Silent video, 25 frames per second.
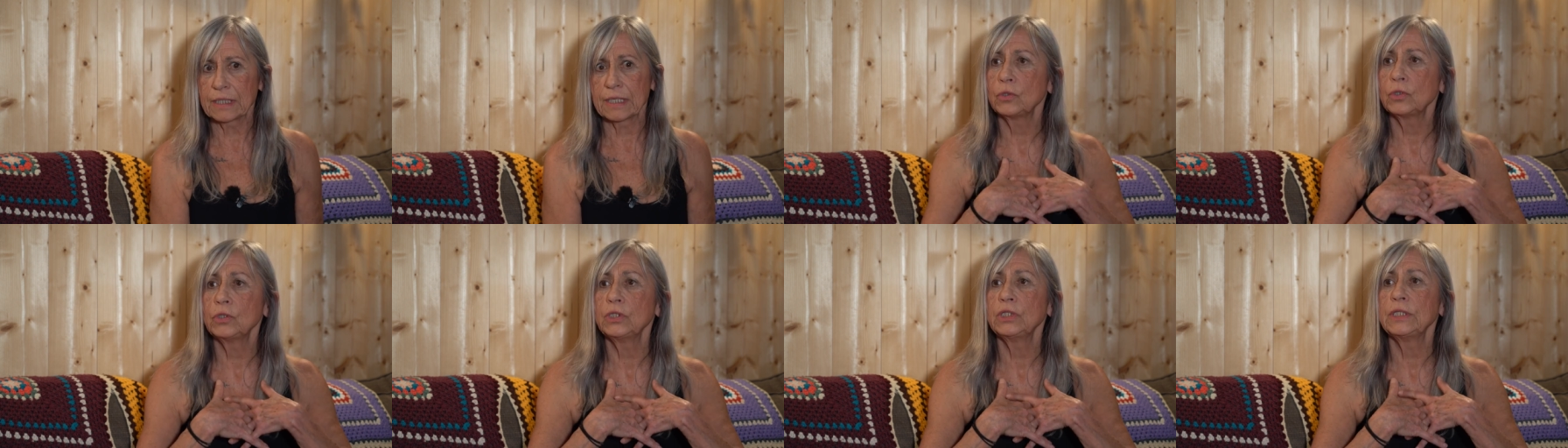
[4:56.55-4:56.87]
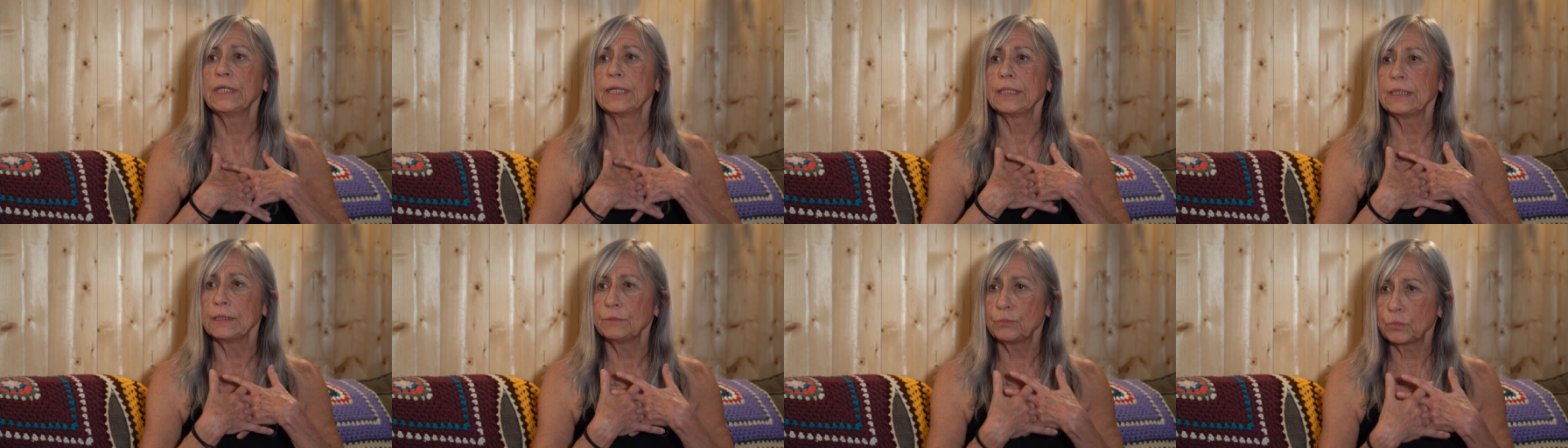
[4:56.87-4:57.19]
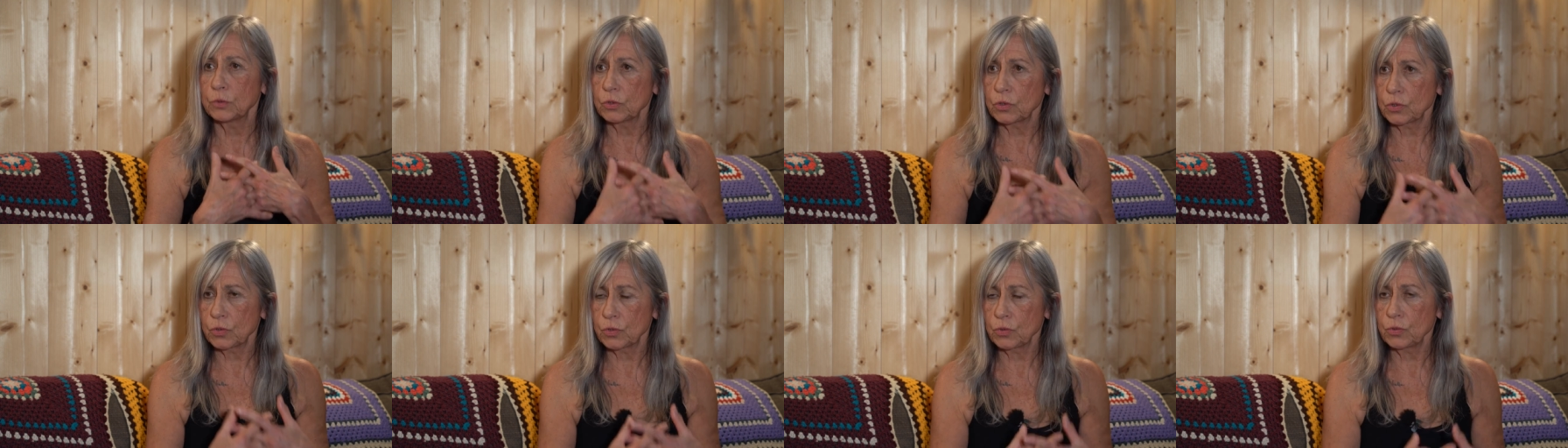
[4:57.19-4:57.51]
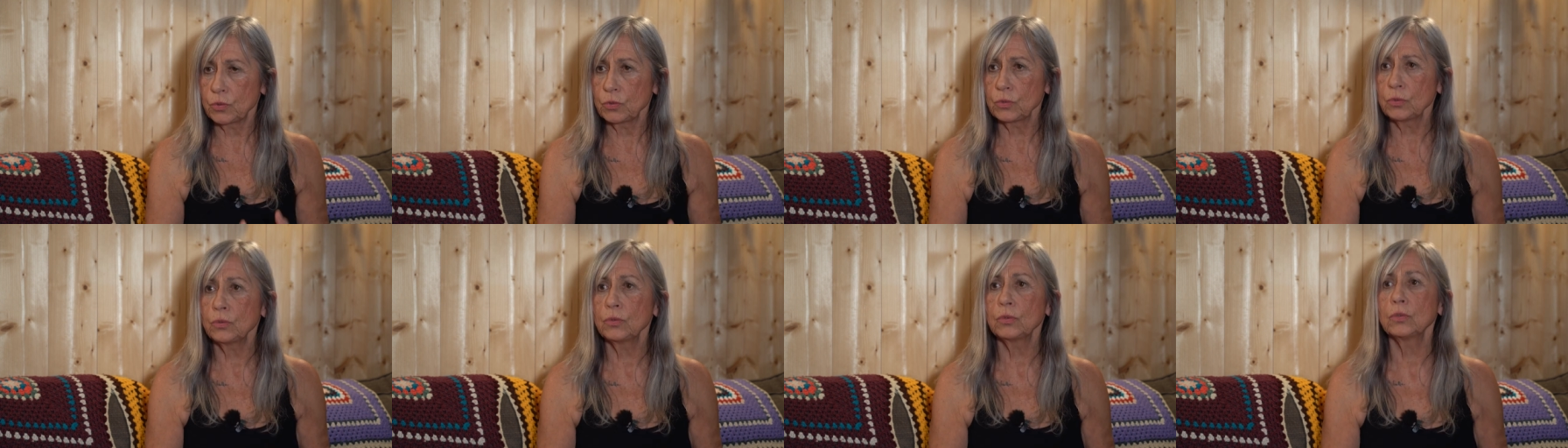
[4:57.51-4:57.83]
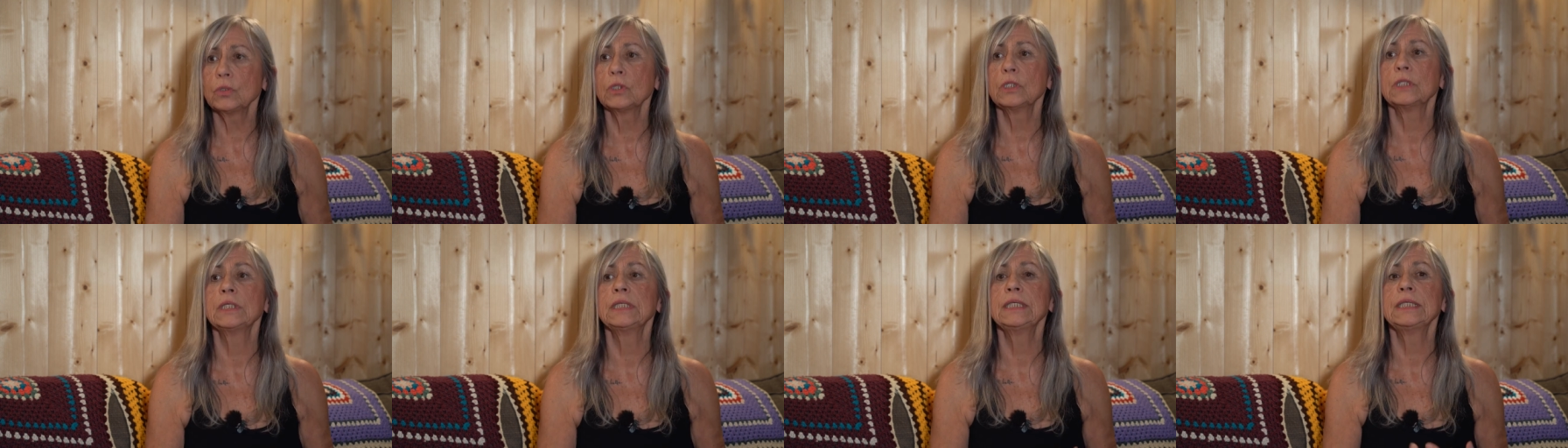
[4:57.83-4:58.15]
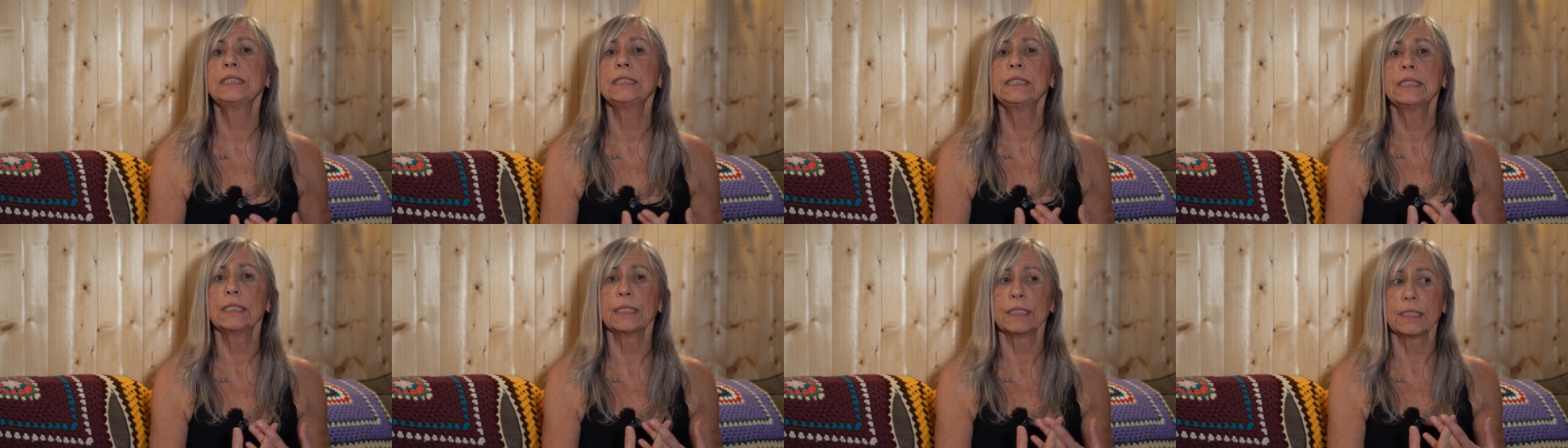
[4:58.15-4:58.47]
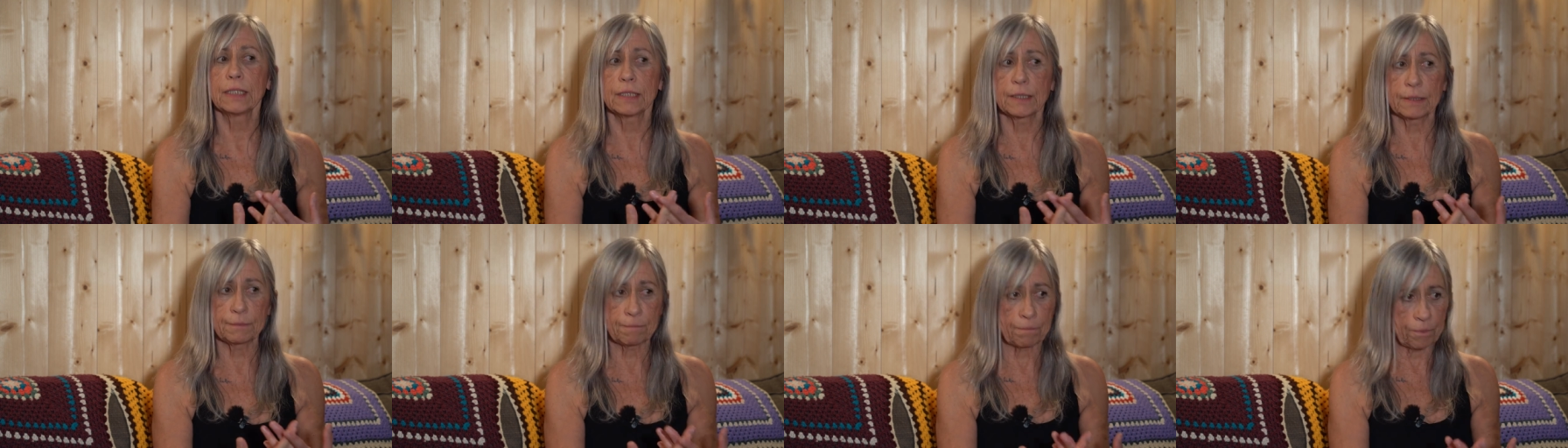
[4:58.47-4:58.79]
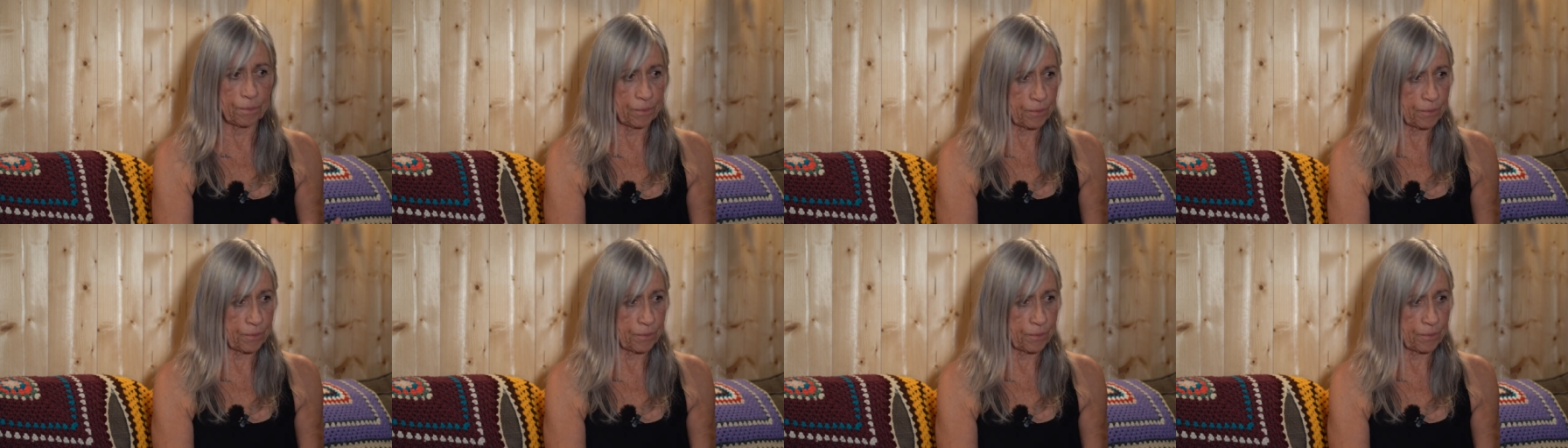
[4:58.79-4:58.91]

il y a les postures, il y a